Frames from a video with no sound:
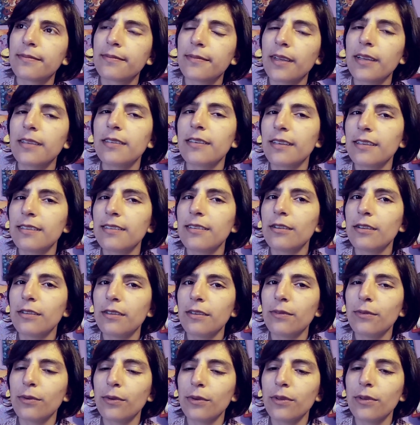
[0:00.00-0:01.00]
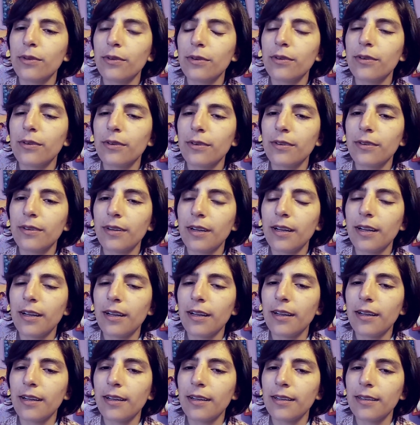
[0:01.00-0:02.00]
Así que se lo atribuyo
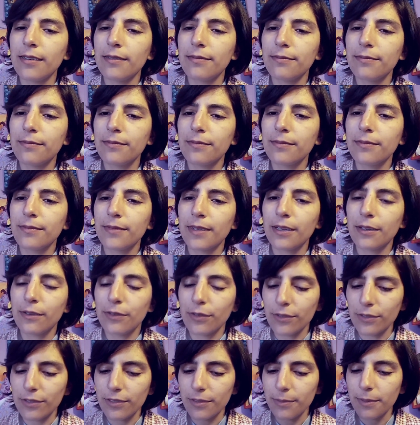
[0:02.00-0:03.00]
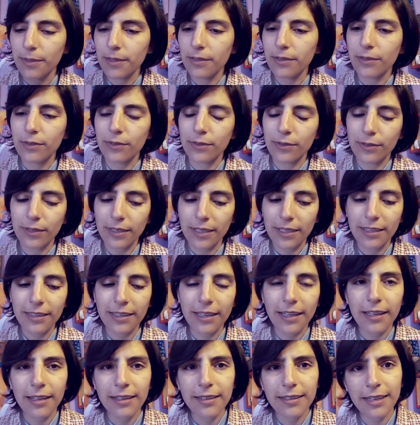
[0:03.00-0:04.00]
a el conocimiento que
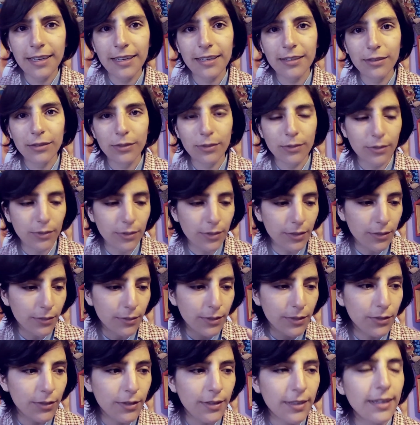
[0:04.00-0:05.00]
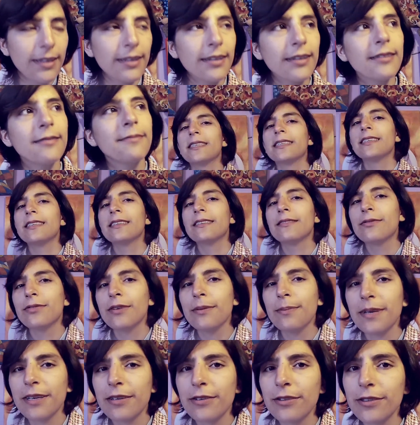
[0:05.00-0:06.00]
está injerto en nuestro ADN. Fui
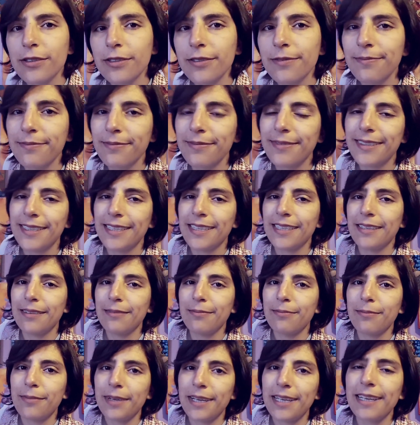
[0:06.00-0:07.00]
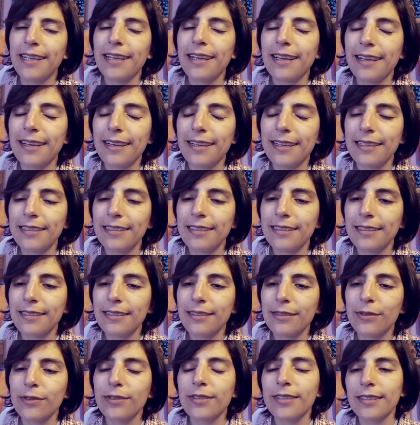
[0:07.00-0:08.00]
precoz, en varias
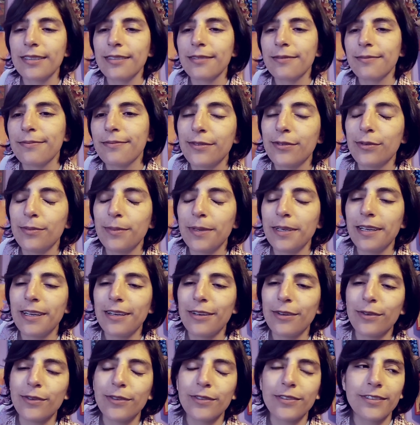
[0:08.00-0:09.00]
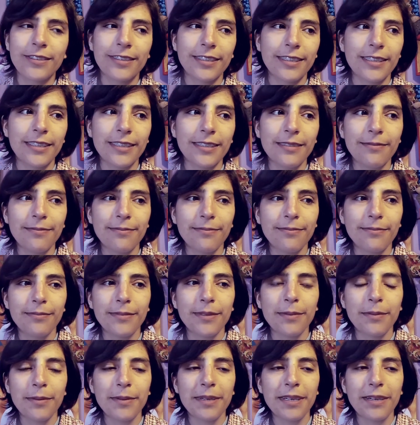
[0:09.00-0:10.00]
cosas. Fumé a los 11,
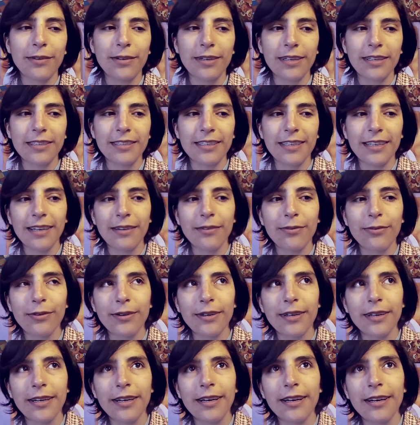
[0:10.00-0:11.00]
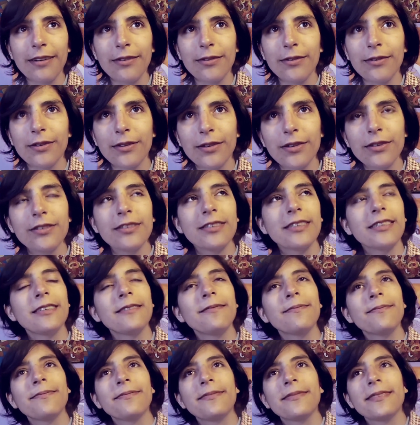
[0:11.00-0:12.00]
mi primera borrachera fue a los 12.
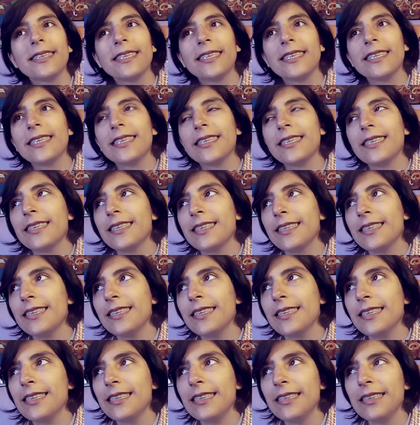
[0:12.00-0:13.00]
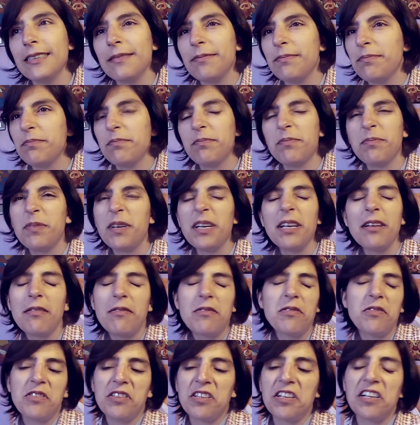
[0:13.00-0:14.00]
Y ¿para qué
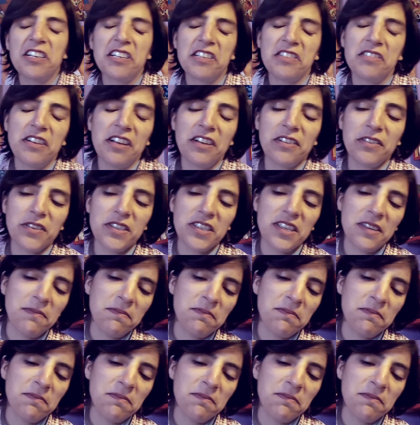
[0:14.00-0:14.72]
vamos a contar el resto de las cosas?